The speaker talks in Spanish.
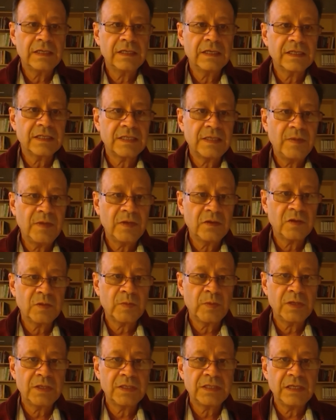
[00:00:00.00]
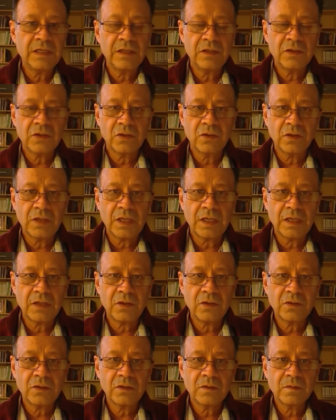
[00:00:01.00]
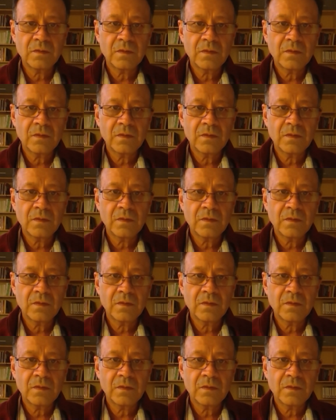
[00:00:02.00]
crecimiento exponencial de los contagios.